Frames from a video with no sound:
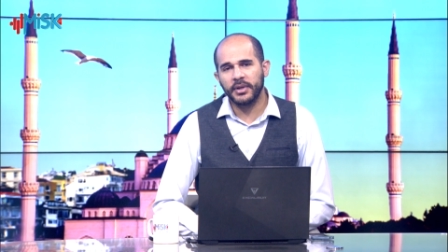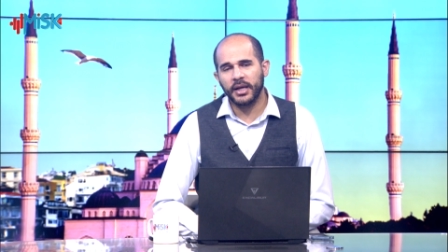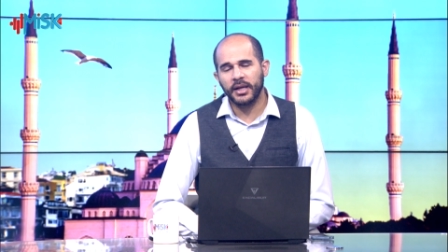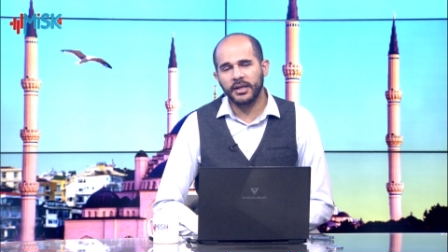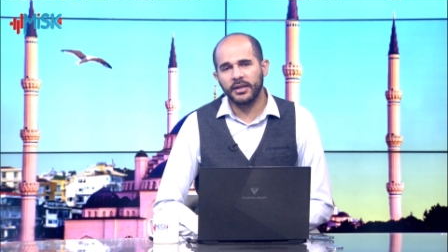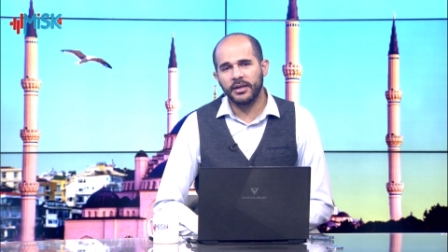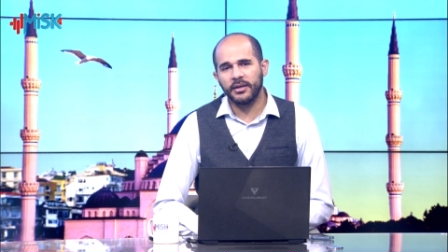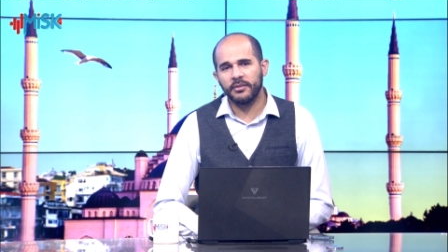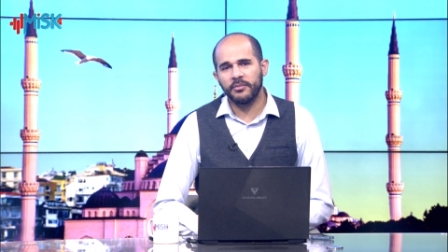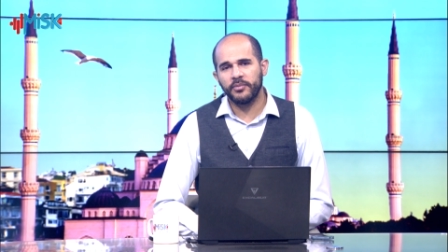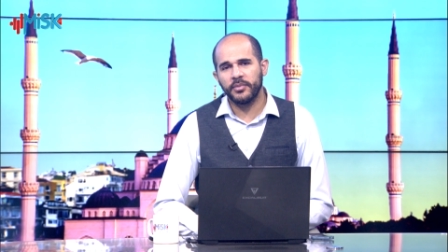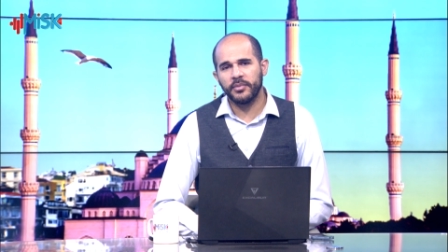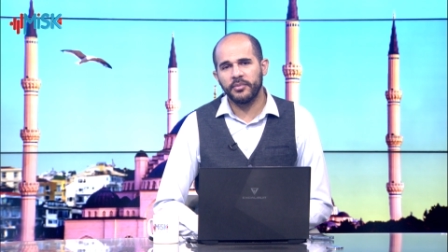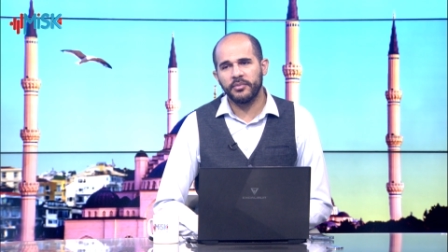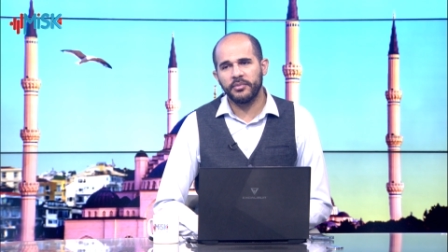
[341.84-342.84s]
يعني آه،
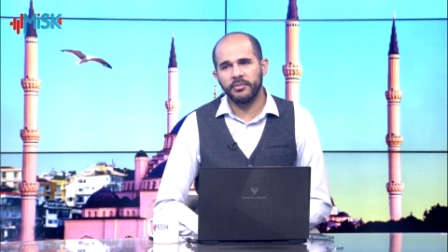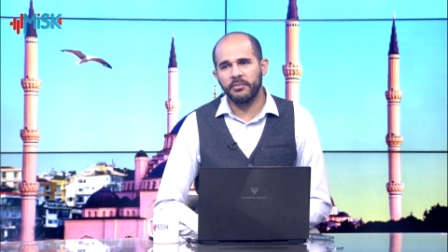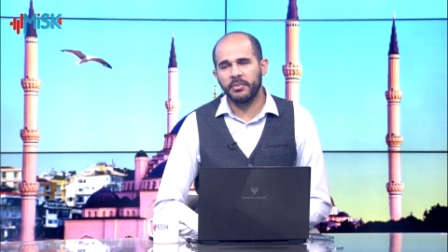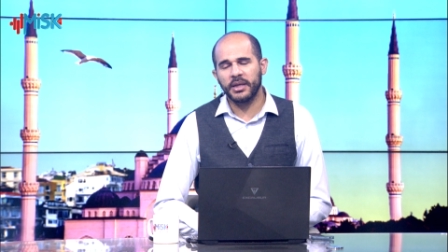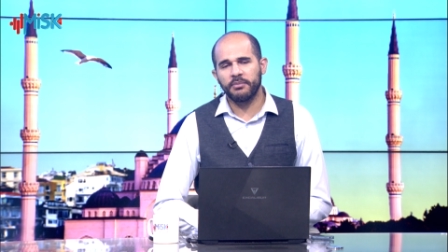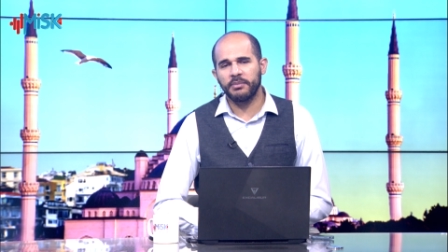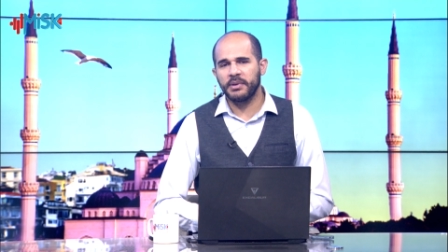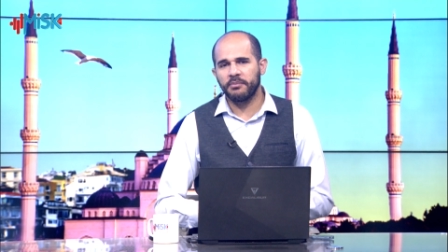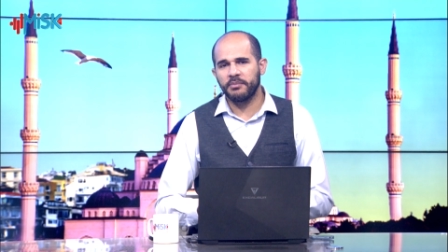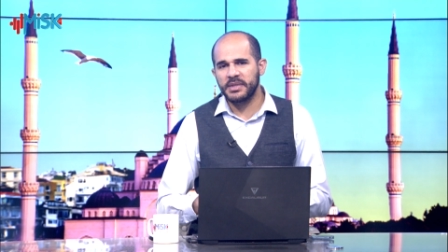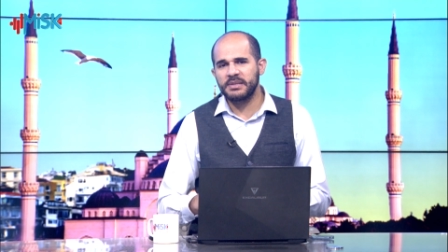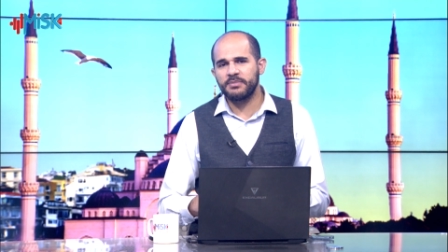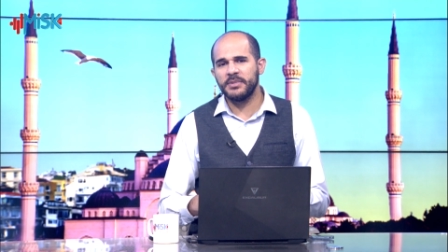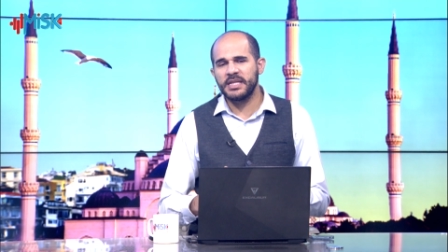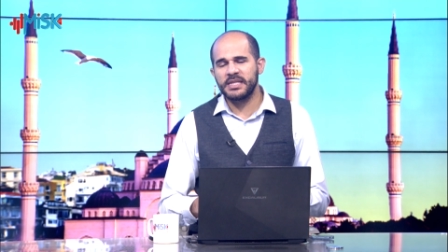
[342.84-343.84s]

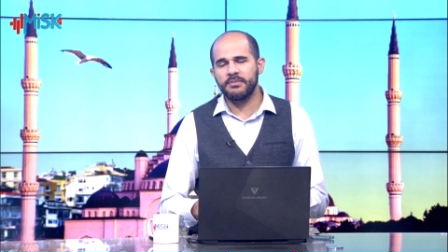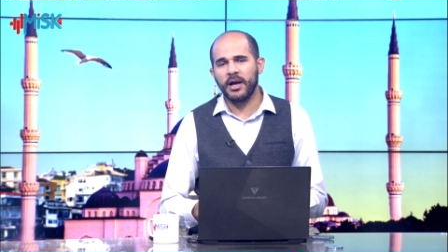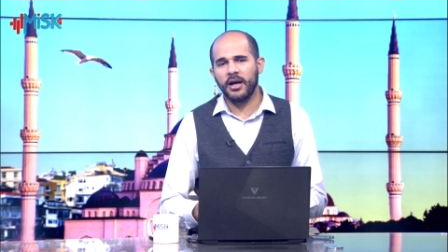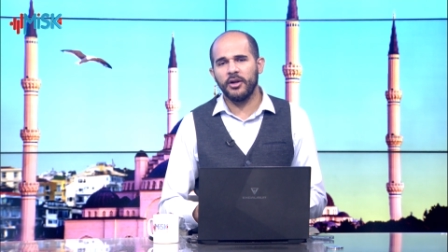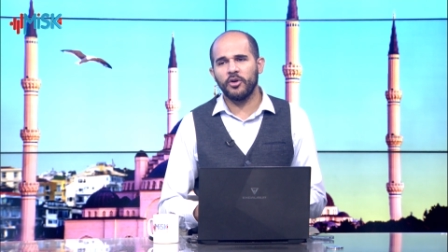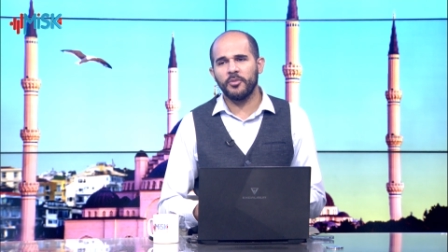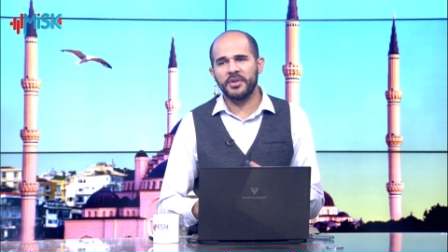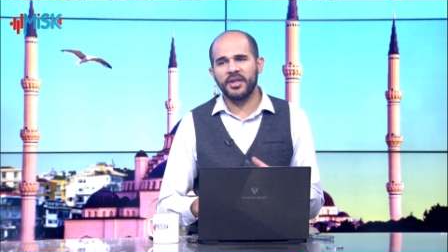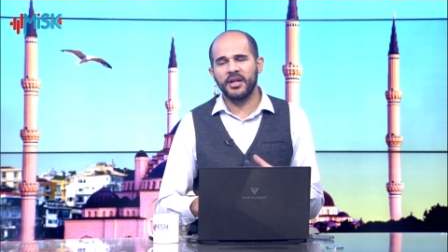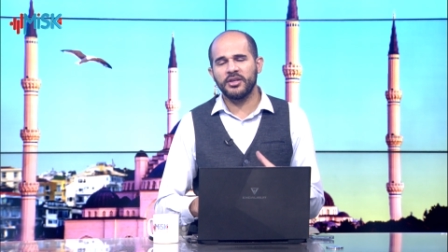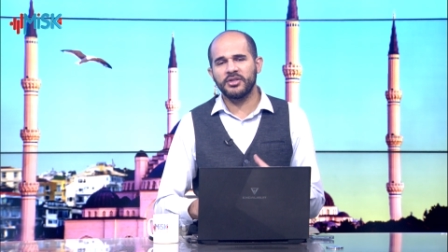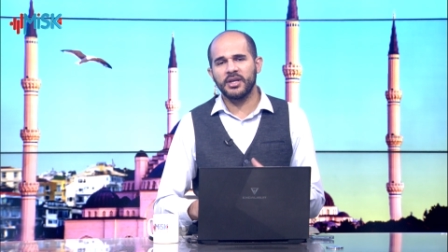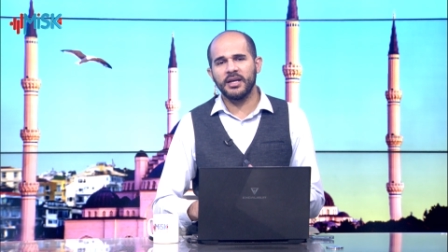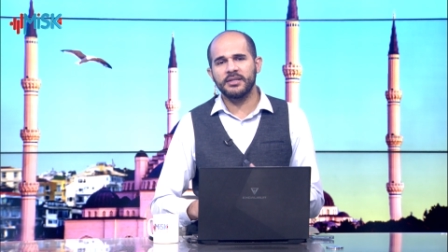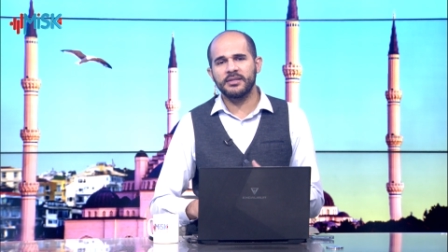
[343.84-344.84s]
بنسمع انه مثلا
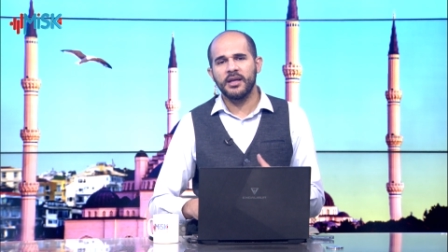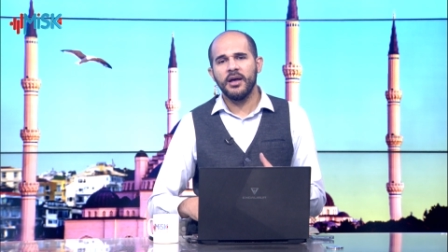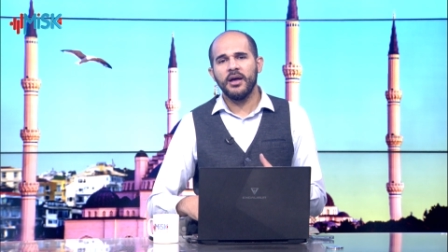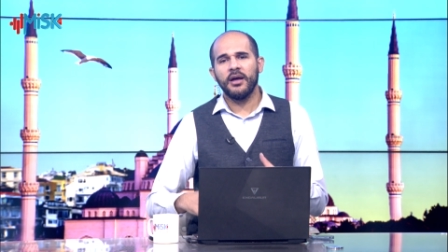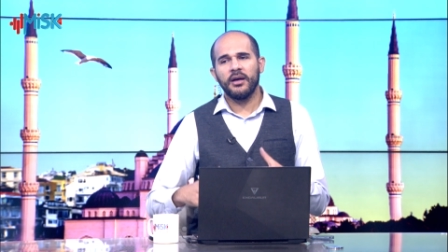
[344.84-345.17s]
شخص